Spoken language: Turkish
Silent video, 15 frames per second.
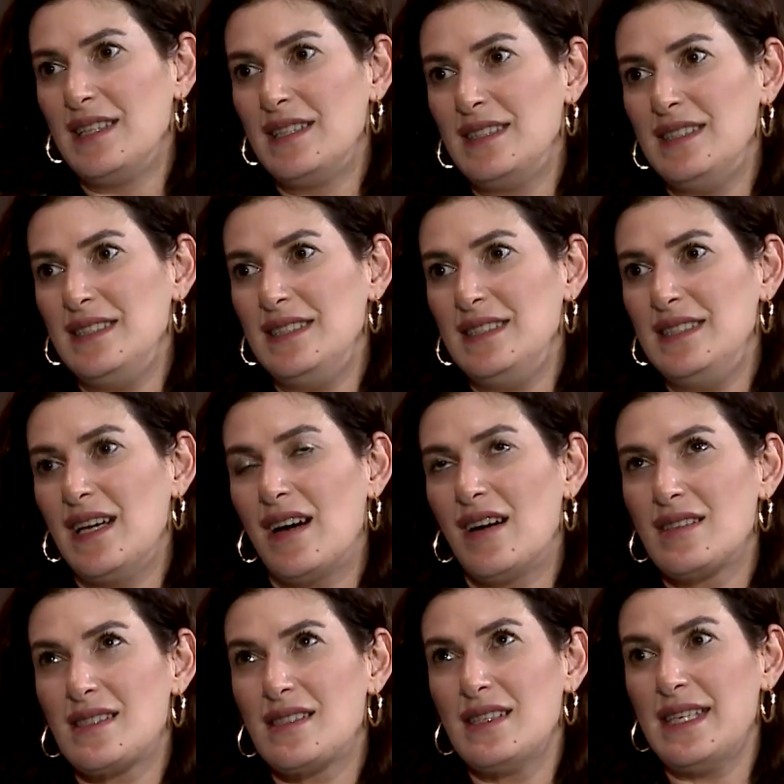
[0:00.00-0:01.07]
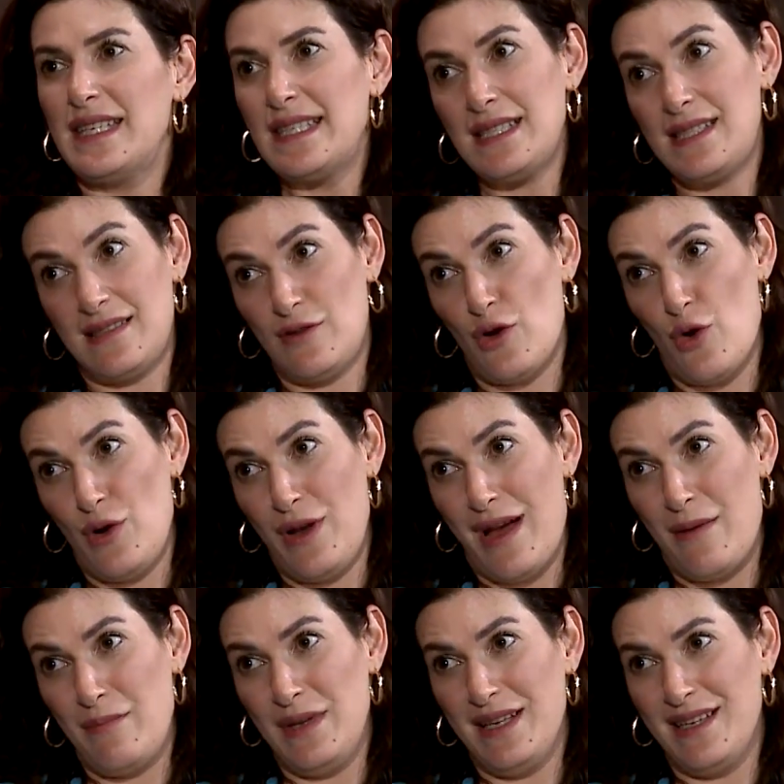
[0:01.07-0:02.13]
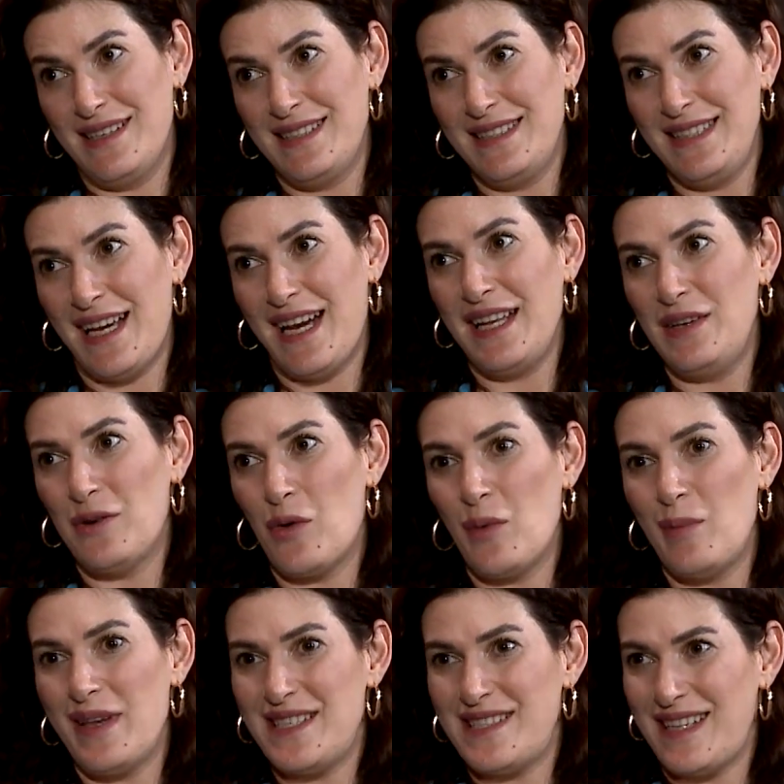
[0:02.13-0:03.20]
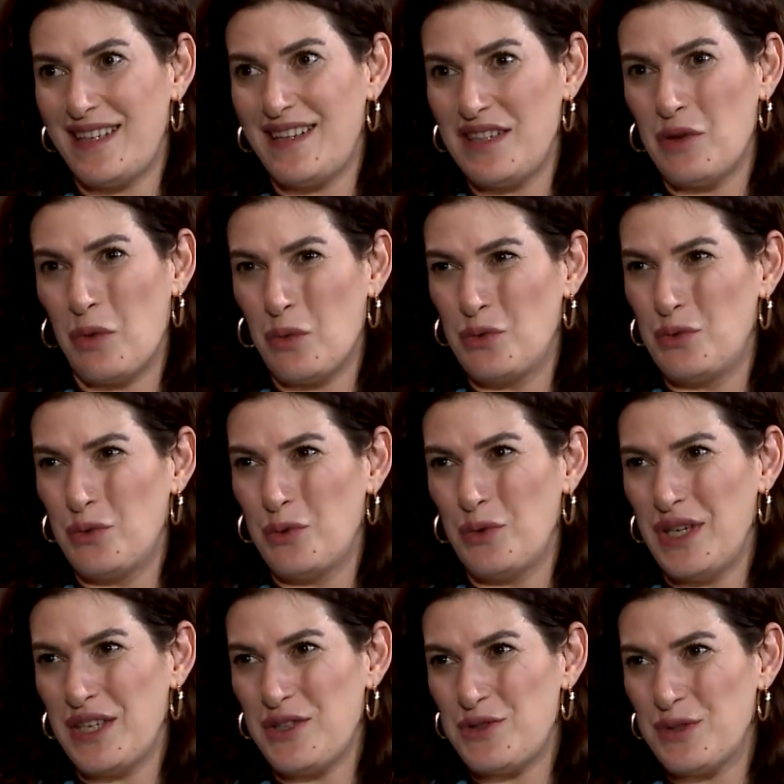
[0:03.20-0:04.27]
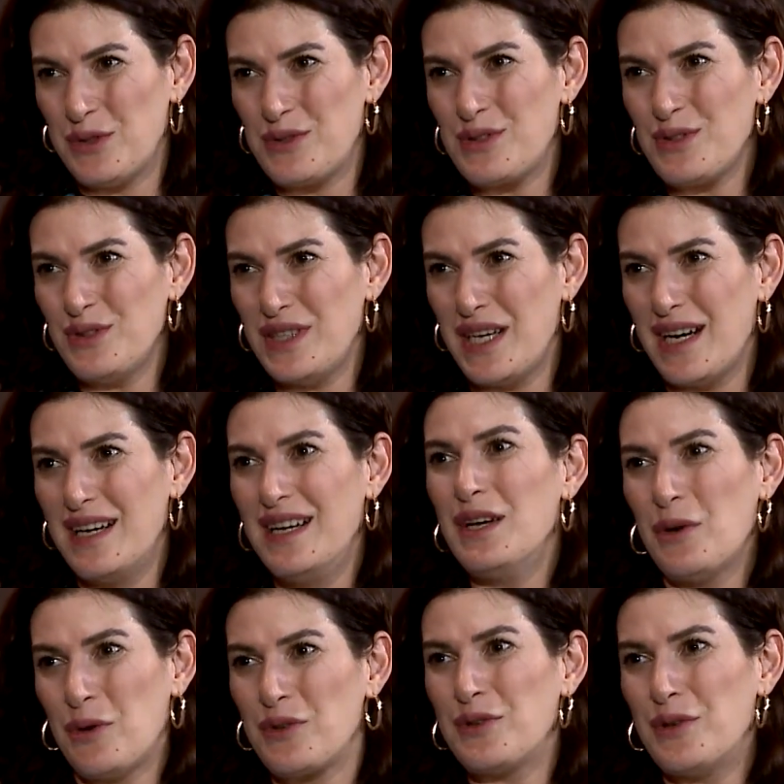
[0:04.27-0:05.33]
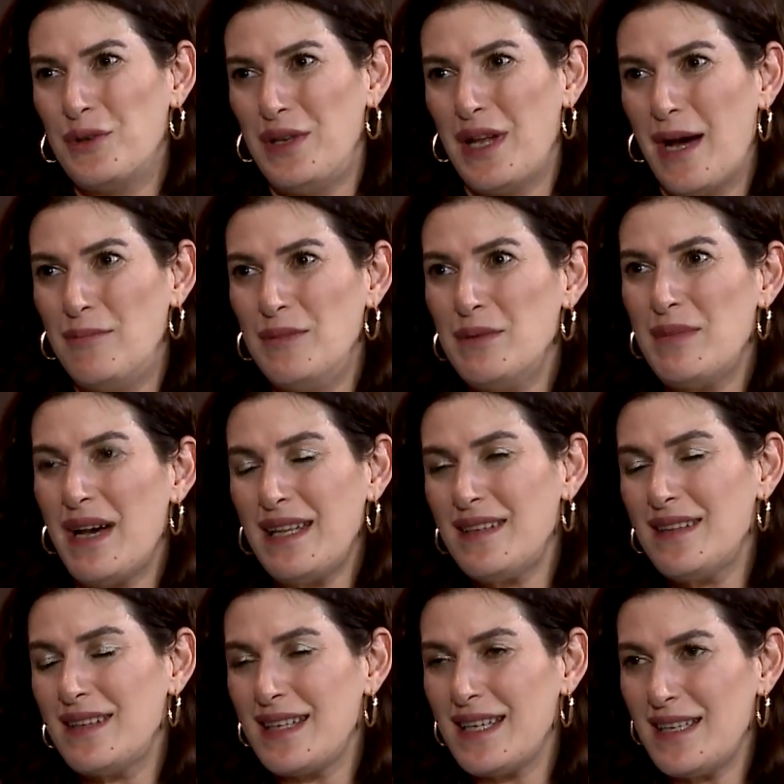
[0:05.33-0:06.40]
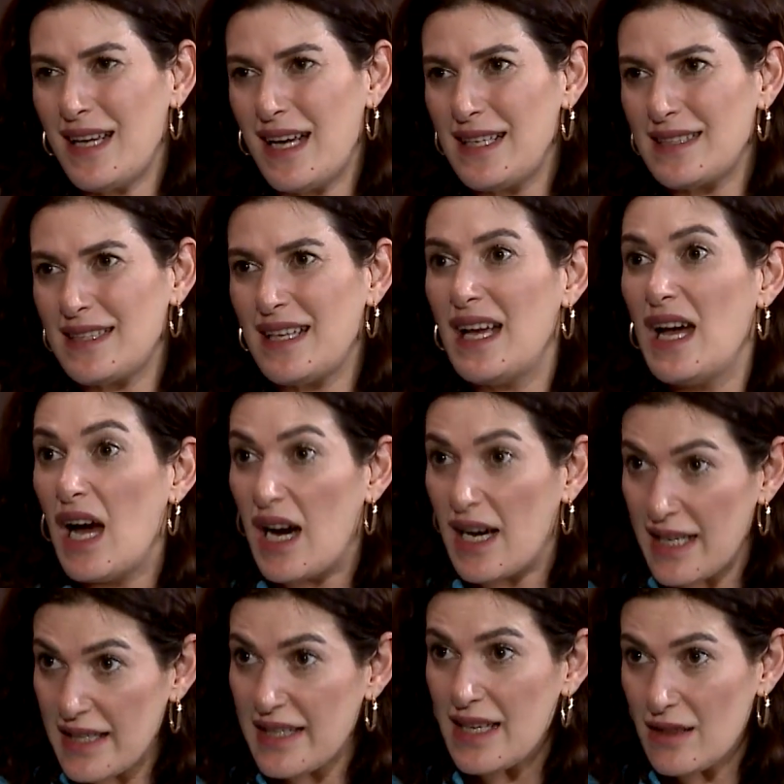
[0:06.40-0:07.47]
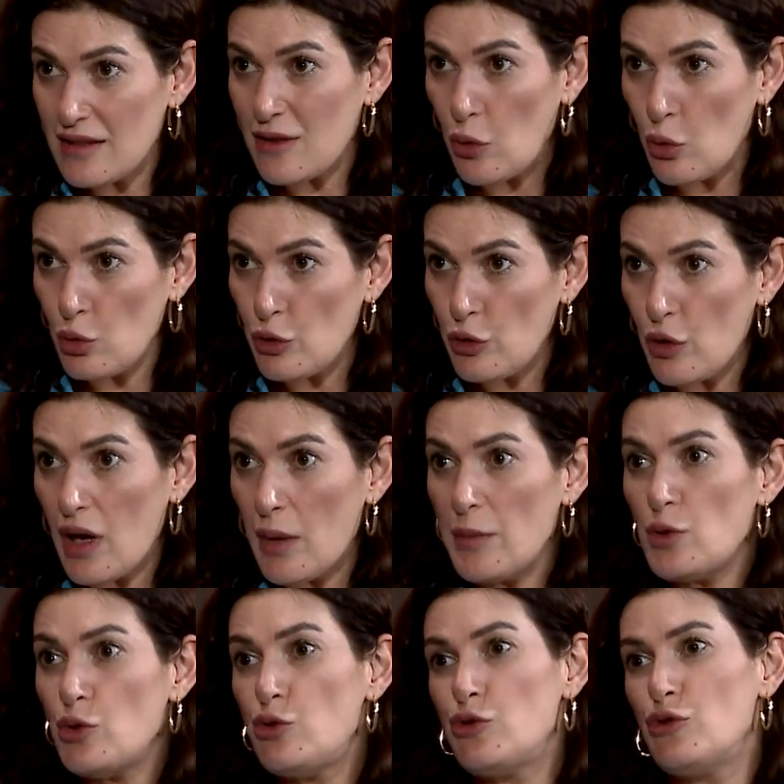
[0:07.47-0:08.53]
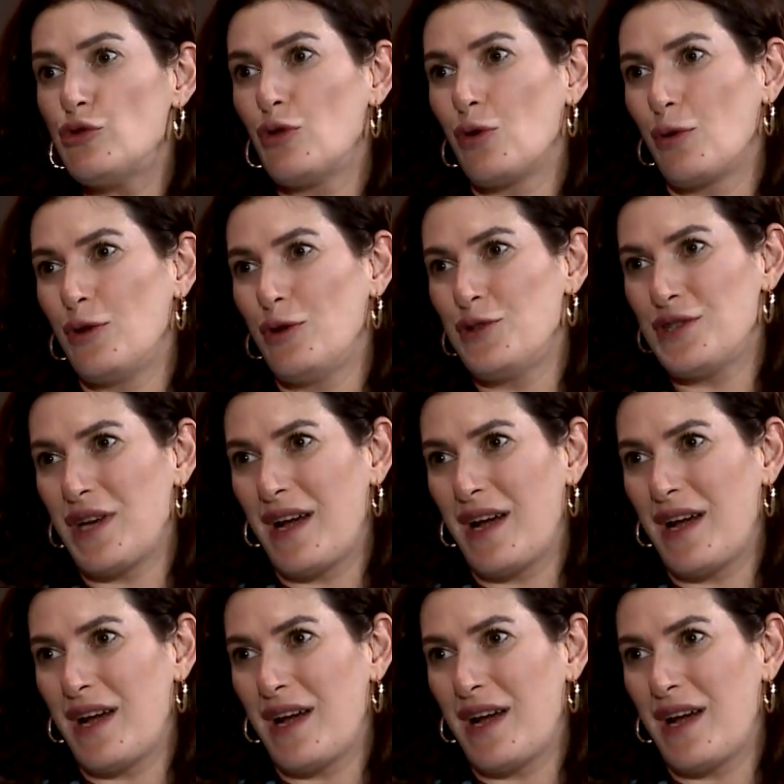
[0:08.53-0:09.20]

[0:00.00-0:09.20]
senin için? Ya aslında ikisi de önemli. Hı hı. Yani o bestede de o ruhu yaşıyorsun diyorsun ya o da önemli. Bende de genellikle hareket de oluyor ama hüzün de oluyor